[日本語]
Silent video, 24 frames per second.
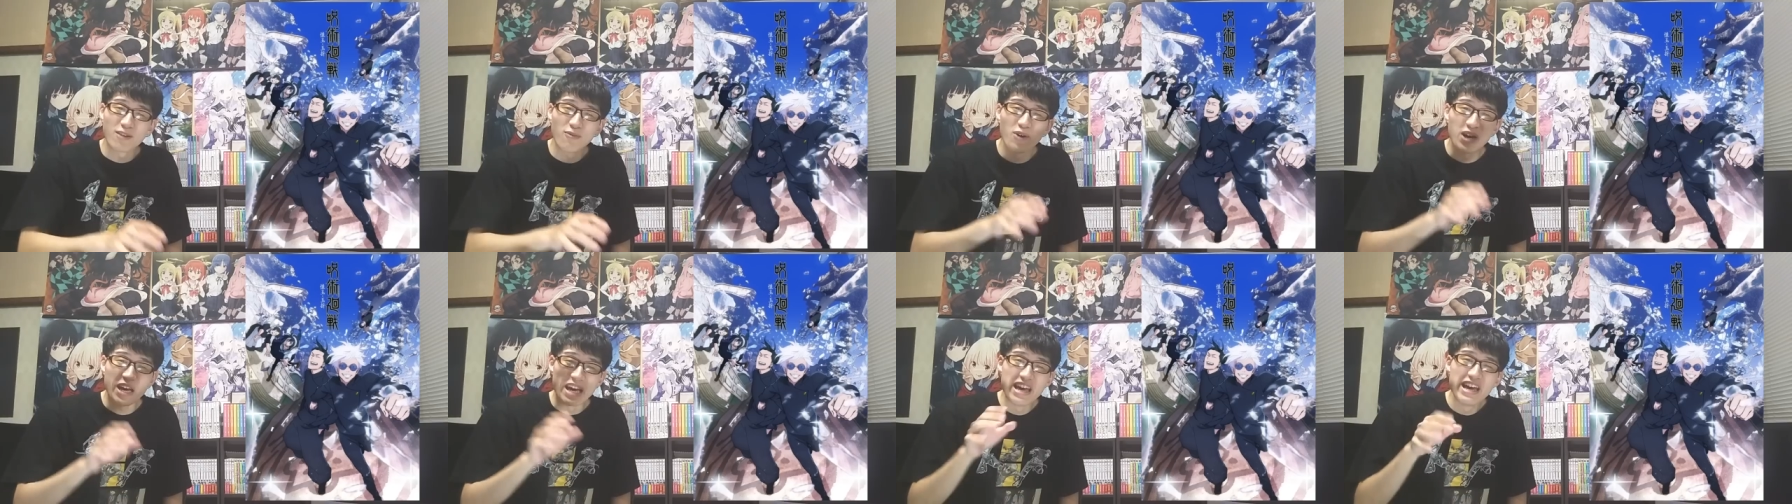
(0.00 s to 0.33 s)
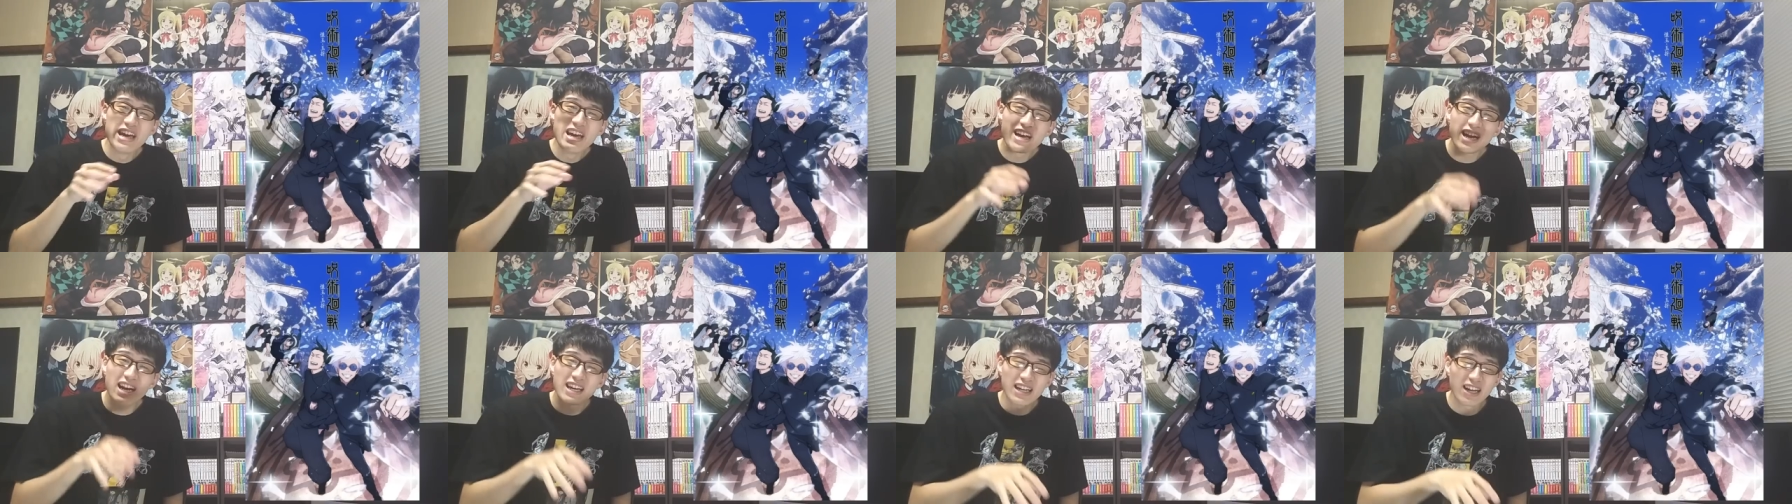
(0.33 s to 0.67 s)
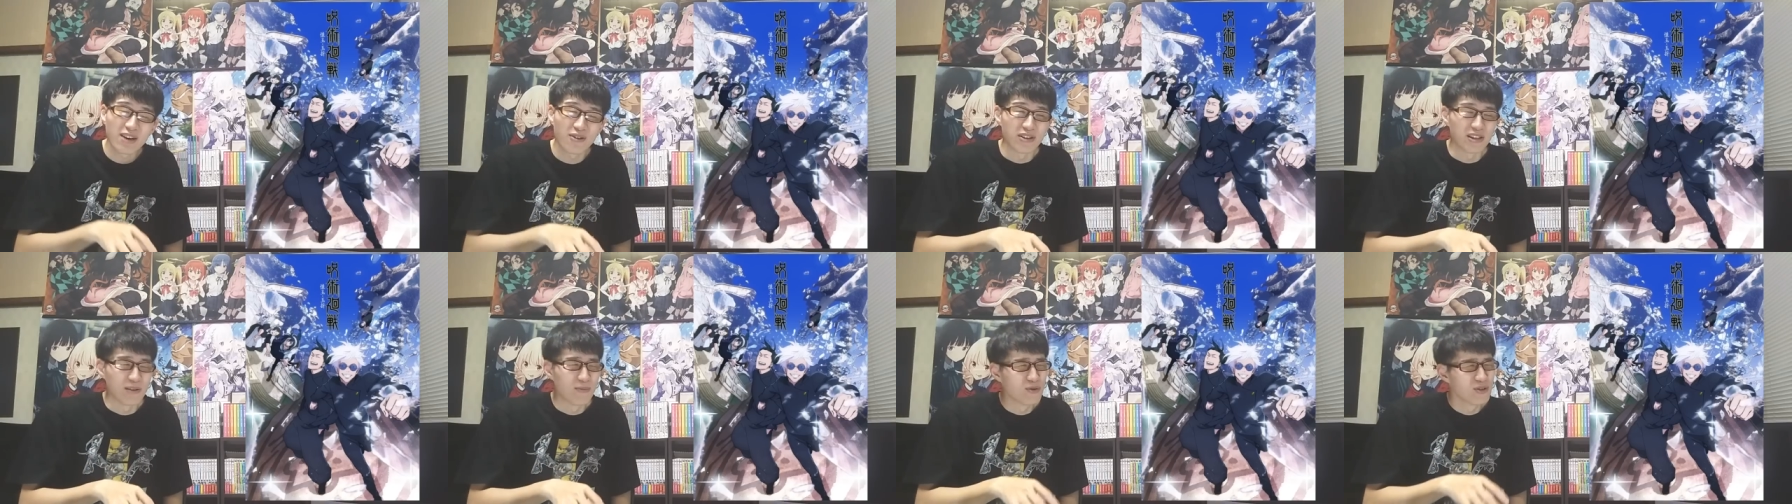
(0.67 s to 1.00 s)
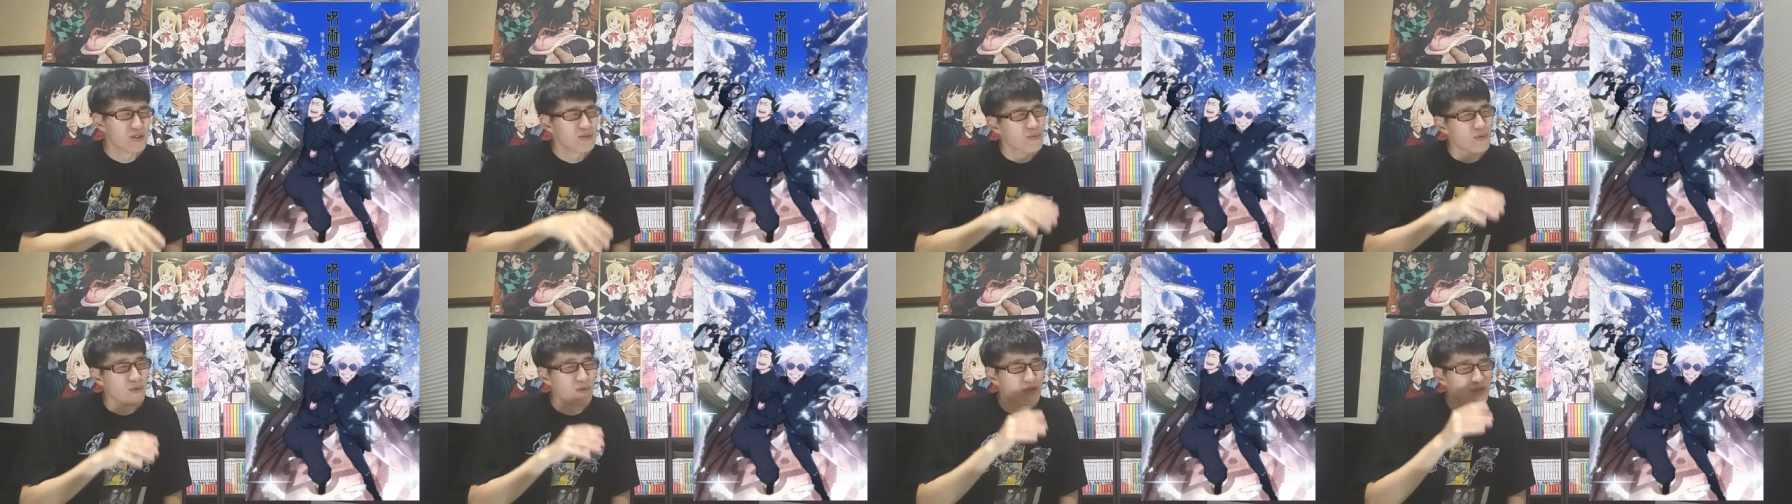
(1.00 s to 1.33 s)
もはや映画なのにもう
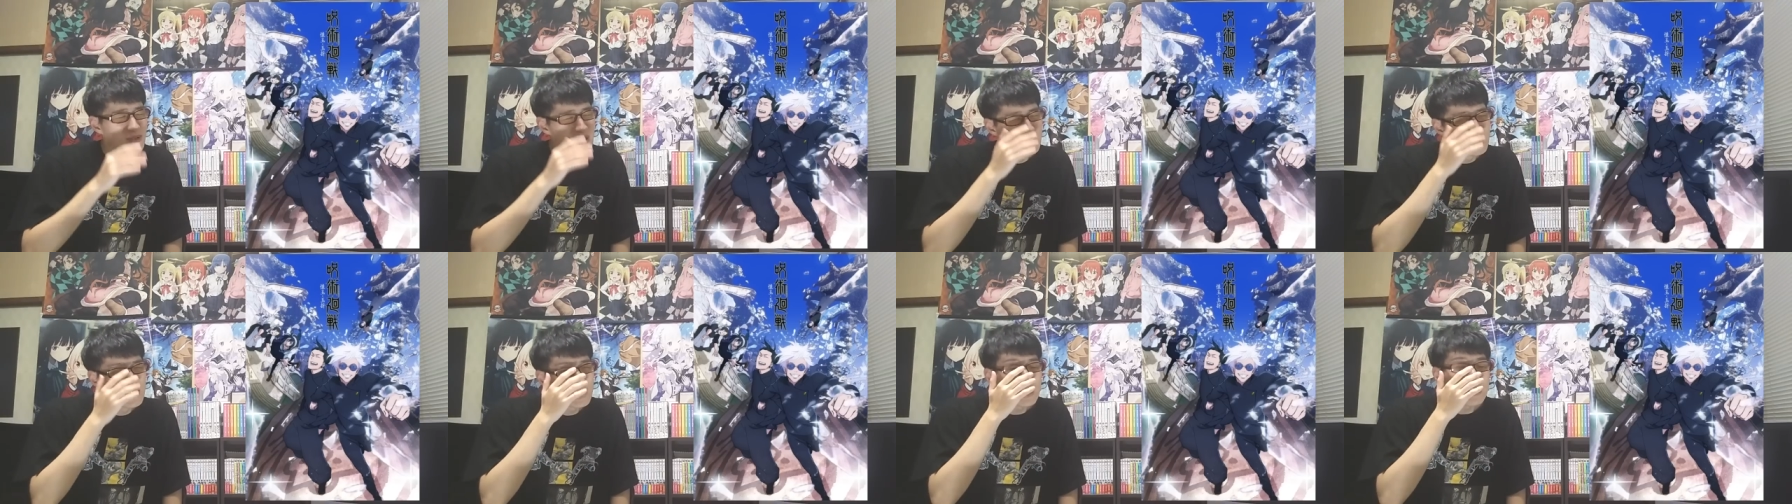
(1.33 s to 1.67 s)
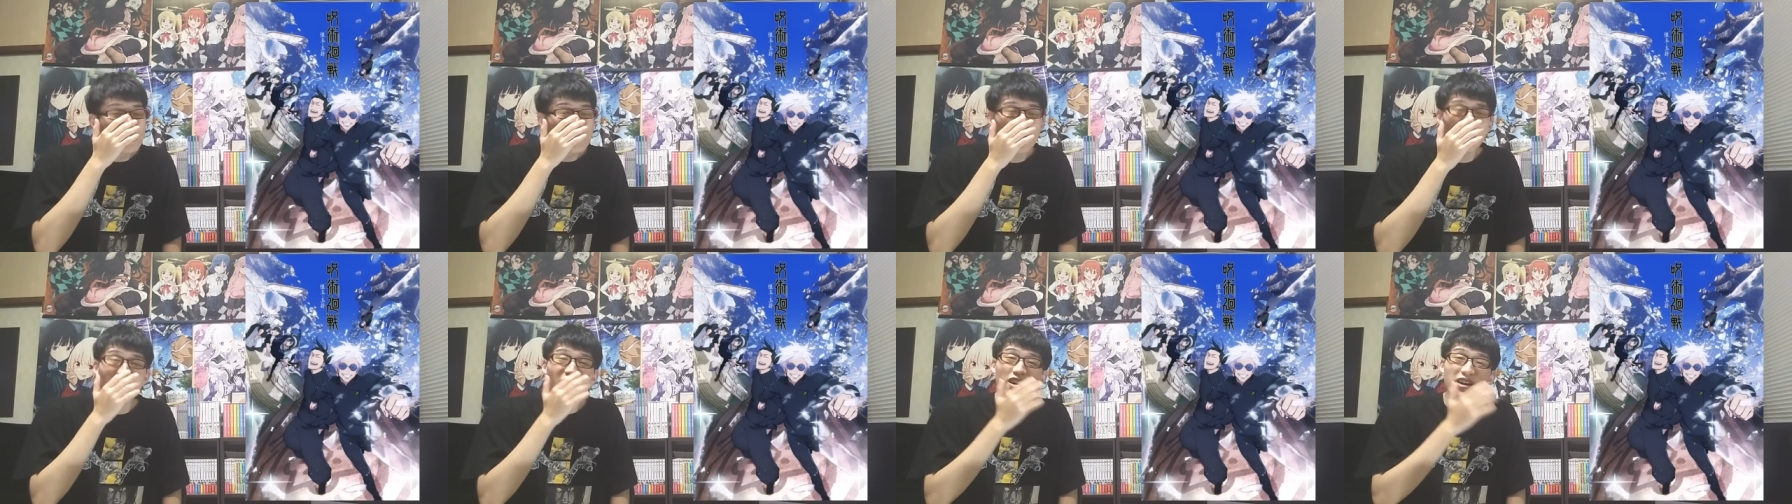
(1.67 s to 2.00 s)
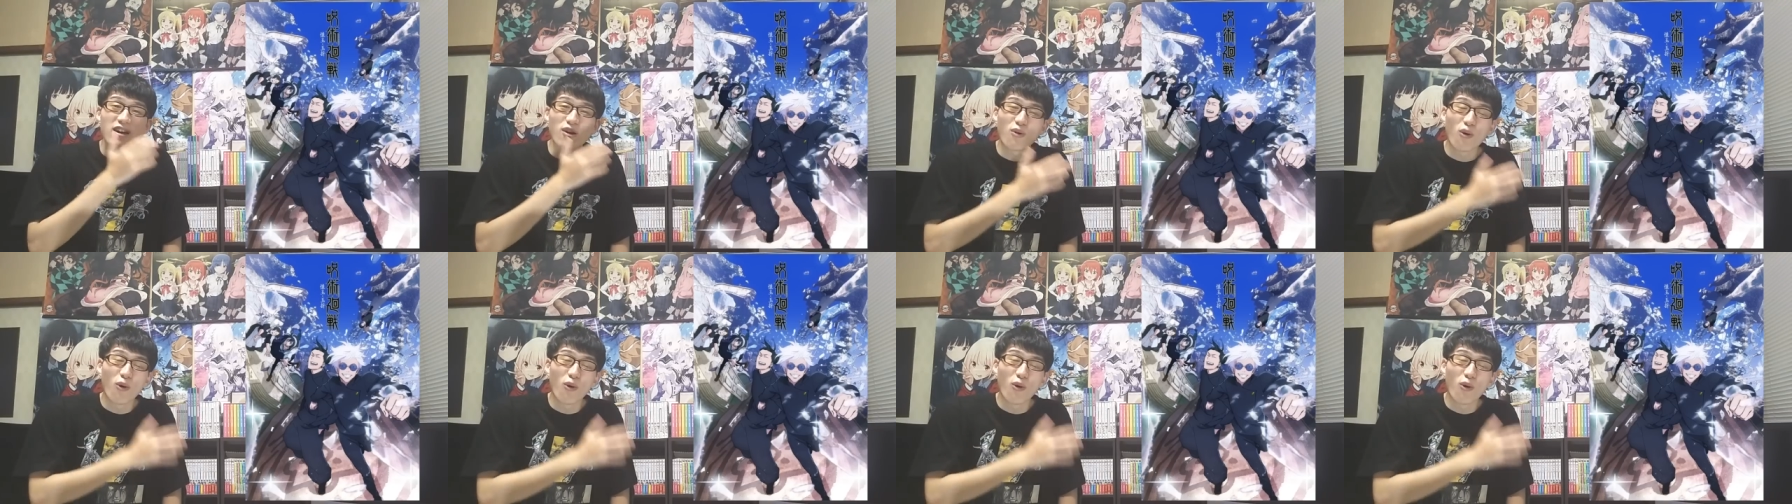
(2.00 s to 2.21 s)
1話から